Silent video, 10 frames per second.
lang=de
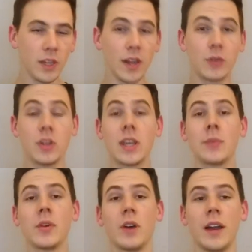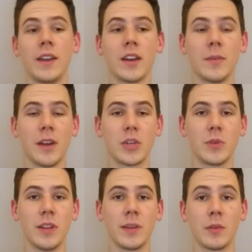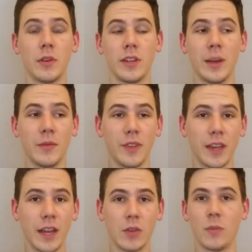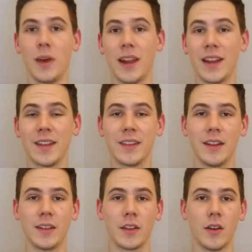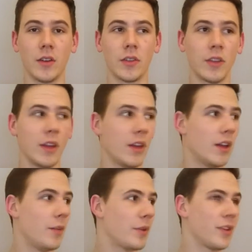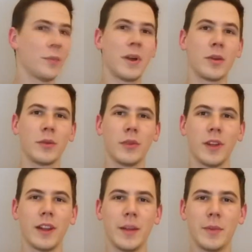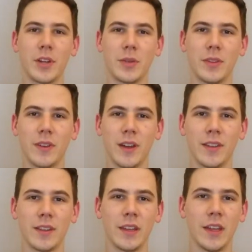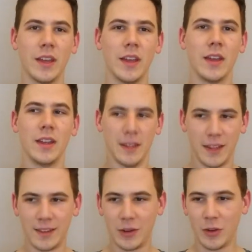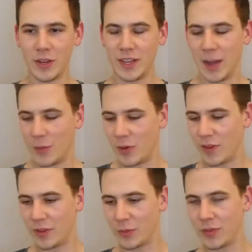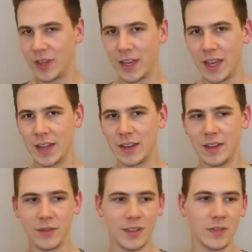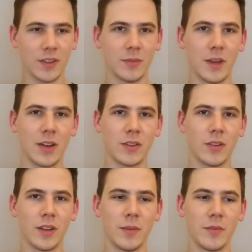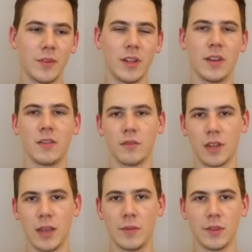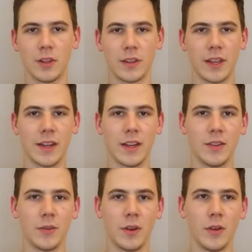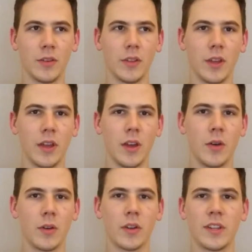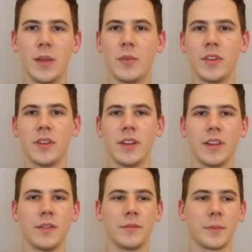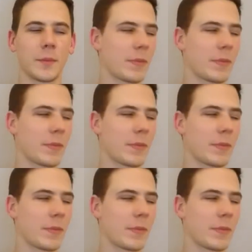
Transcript: Natürlich gibt es auch andere Beispiele. Es gibt Leute, die haben viel Geld und ballern das alles raus. Prinz Markus von Anhalt beispielsweise. Das sind Leute, die haben irgendwann so viel Geld, die wissen nicht, was sie machen sollen und dann geben sie das Geld halt so aus. Oder auch Dan Brazilian.